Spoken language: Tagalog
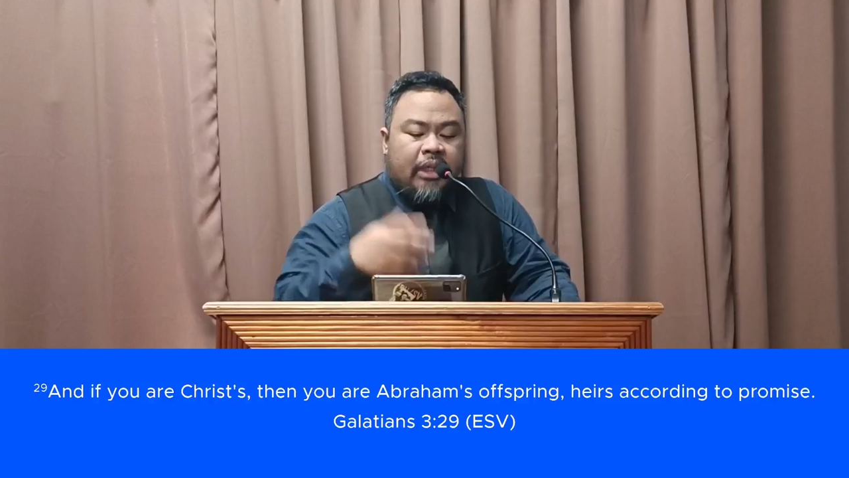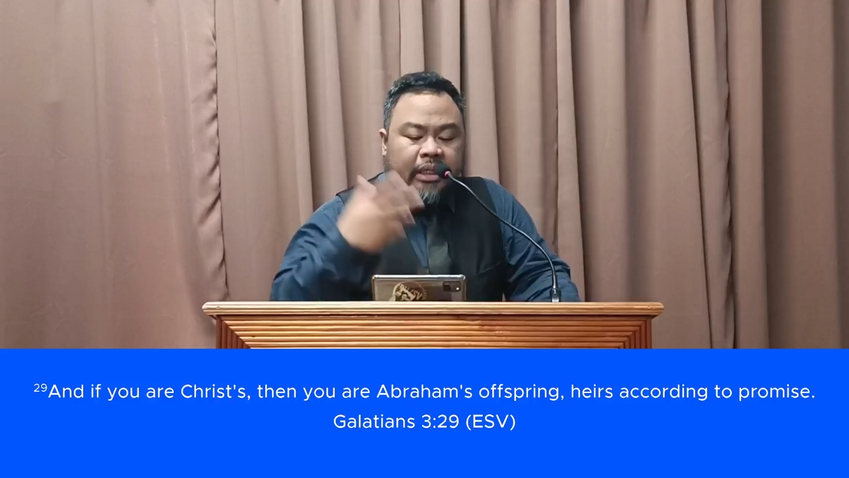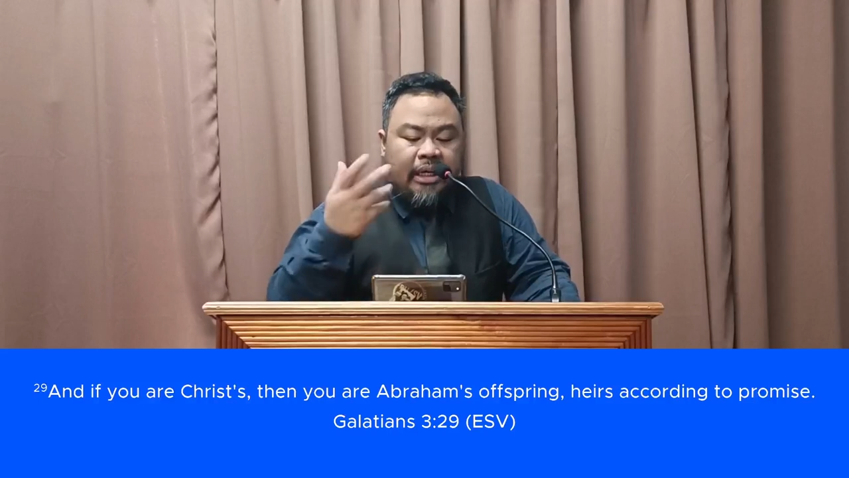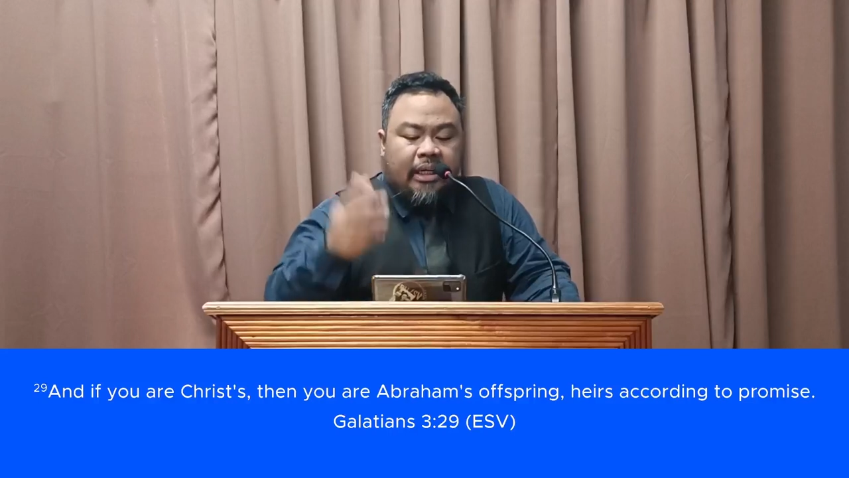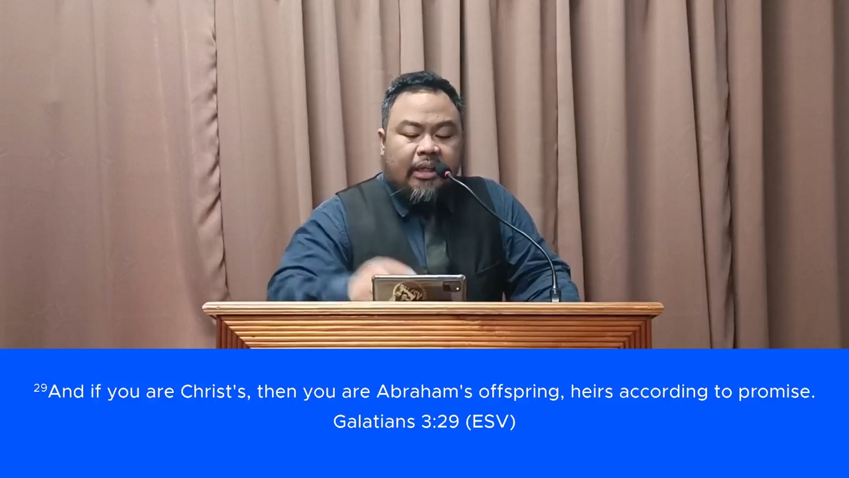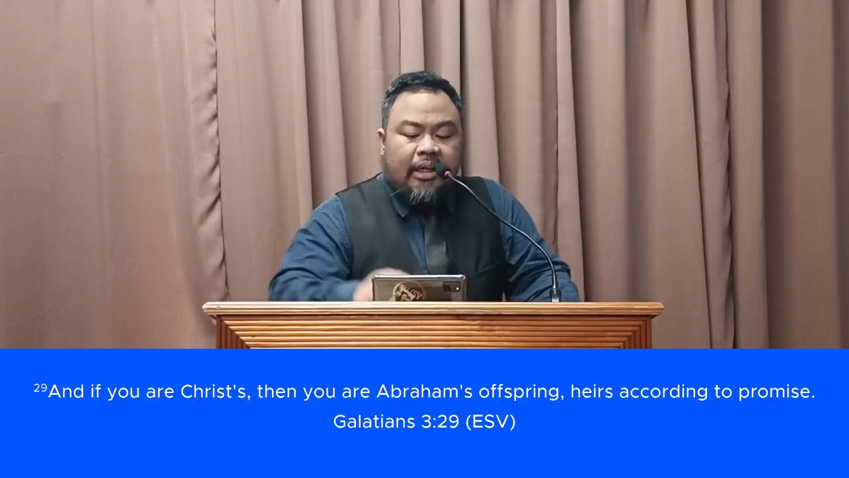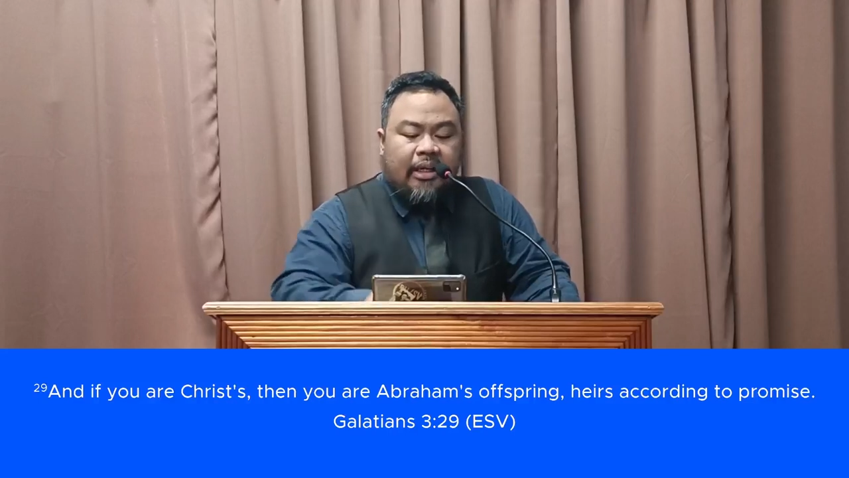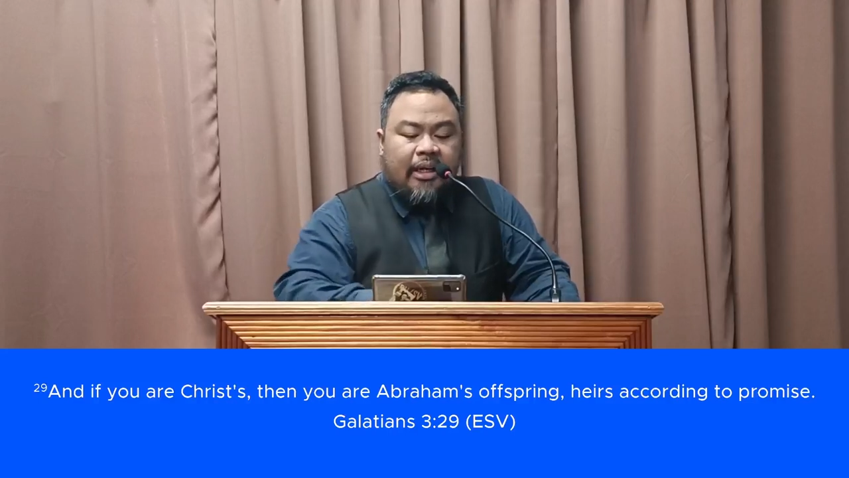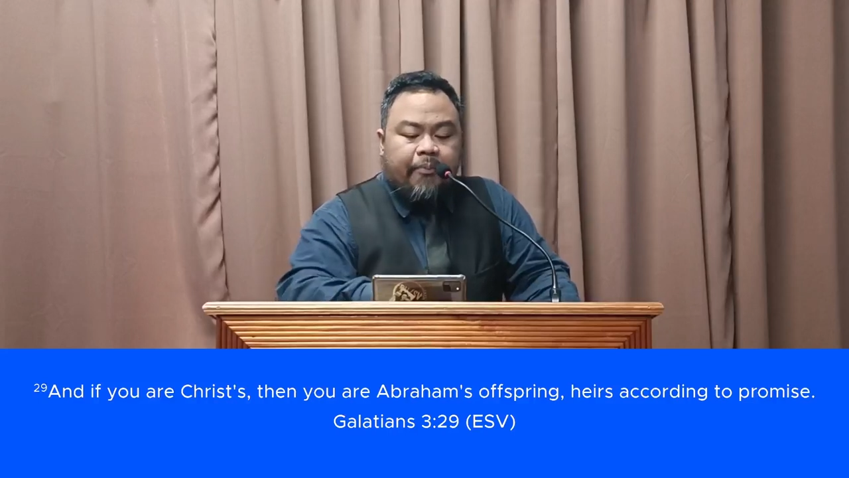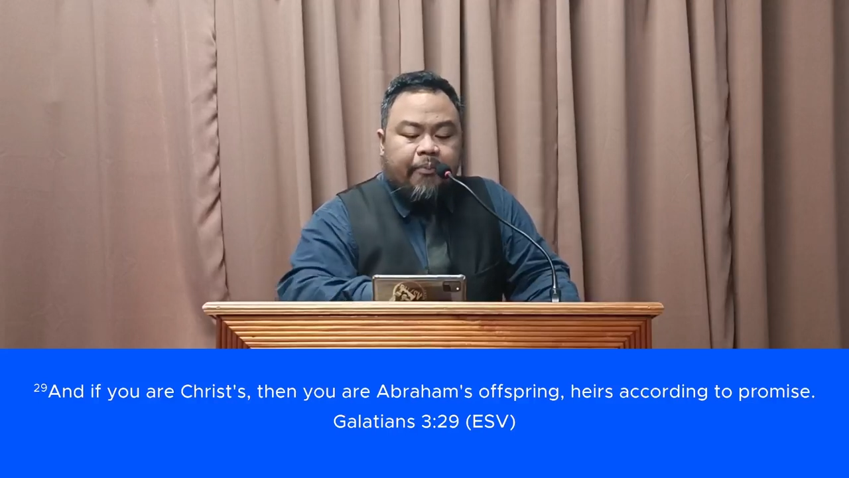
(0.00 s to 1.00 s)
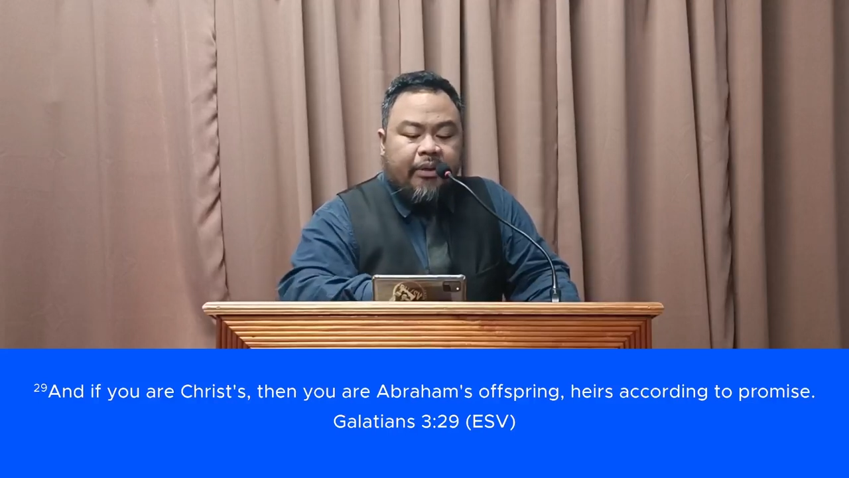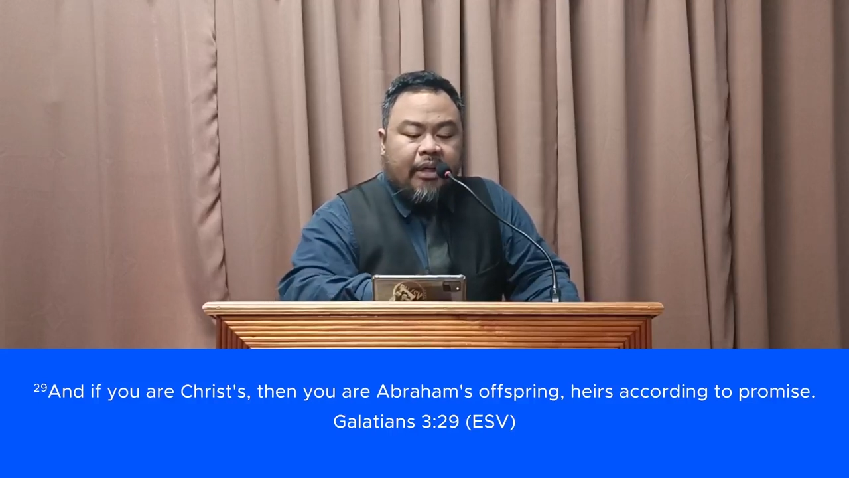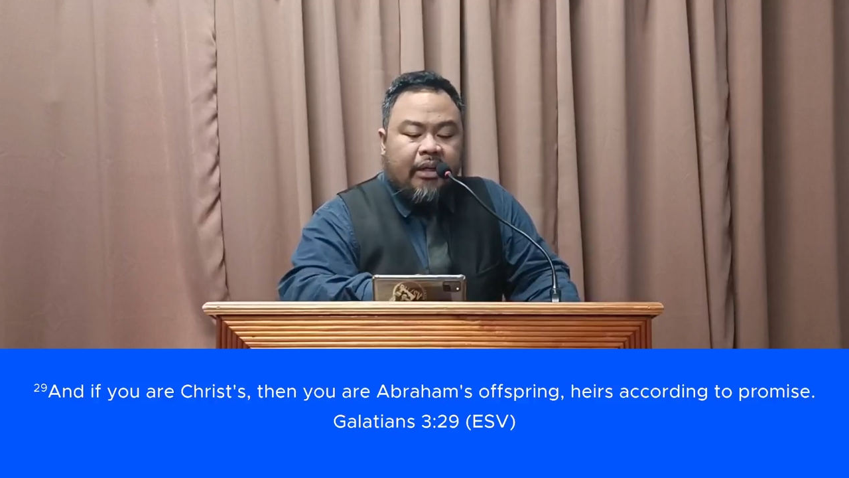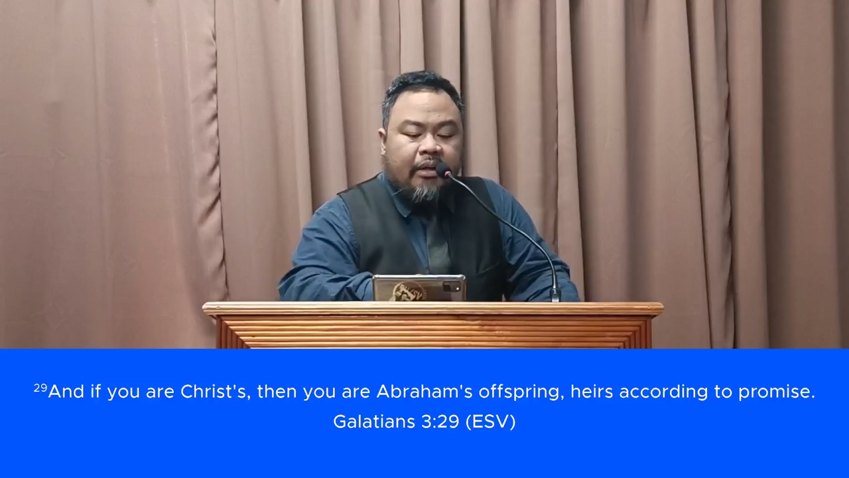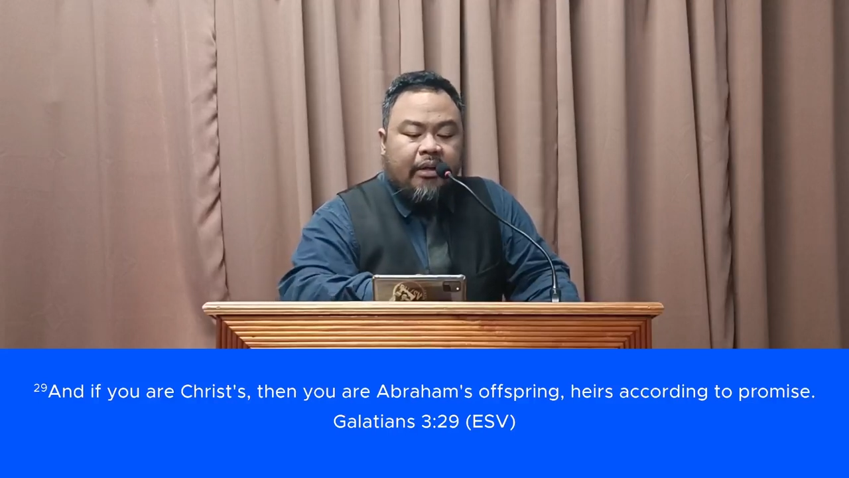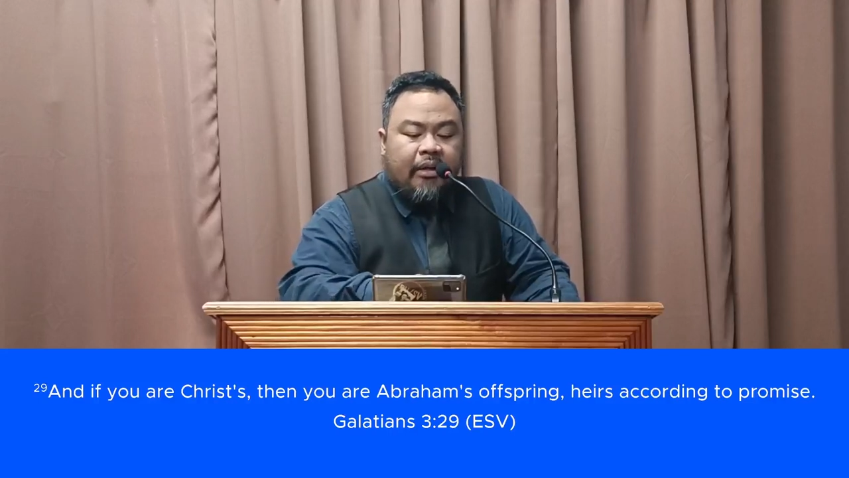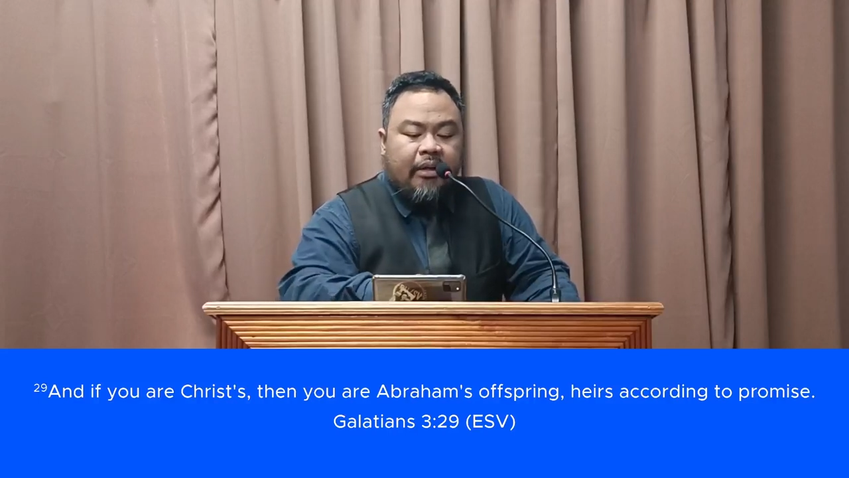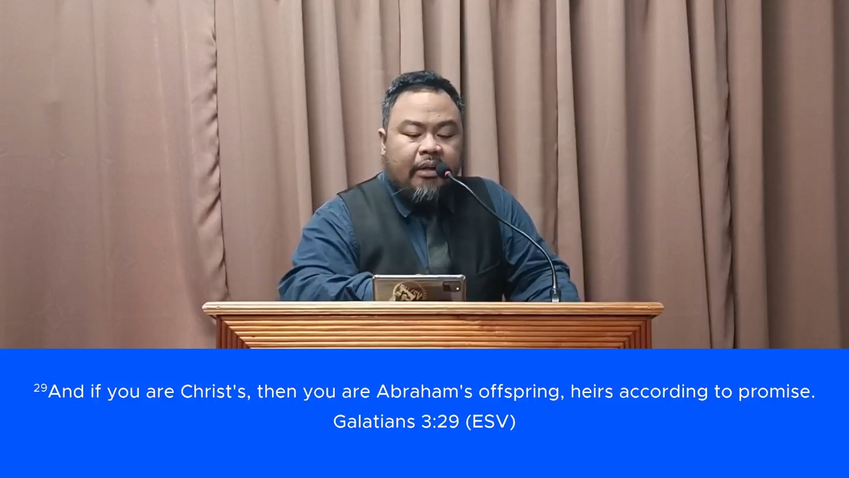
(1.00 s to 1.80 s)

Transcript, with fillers: ng Ebanghelyo,